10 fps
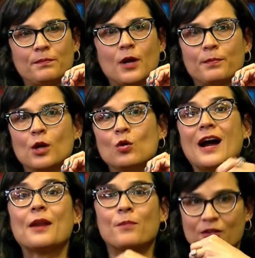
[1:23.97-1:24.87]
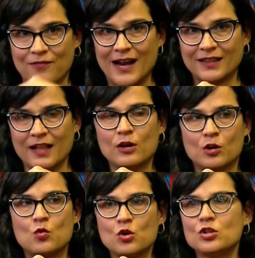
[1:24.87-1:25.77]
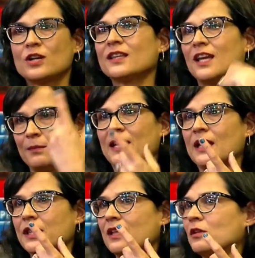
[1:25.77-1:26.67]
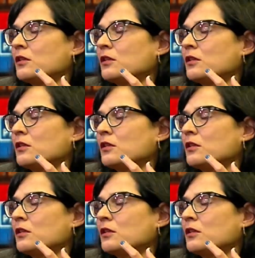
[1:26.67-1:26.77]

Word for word: propio lugar por falta de orgullo que termina siendo